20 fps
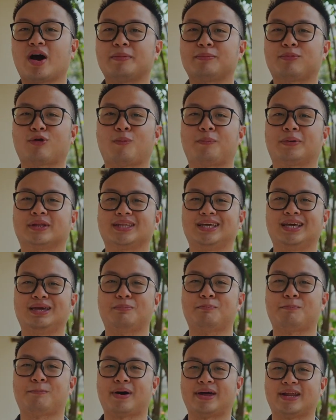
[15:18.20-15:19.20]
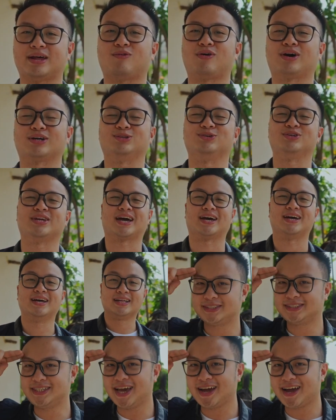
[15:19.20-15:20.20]
akan properti pada waktunya
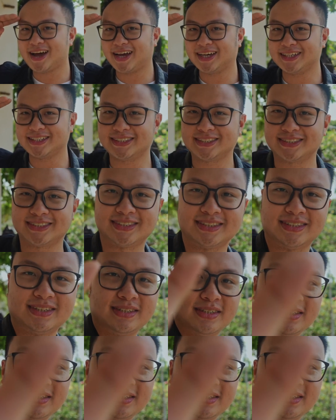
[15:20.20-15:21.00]
see ya guys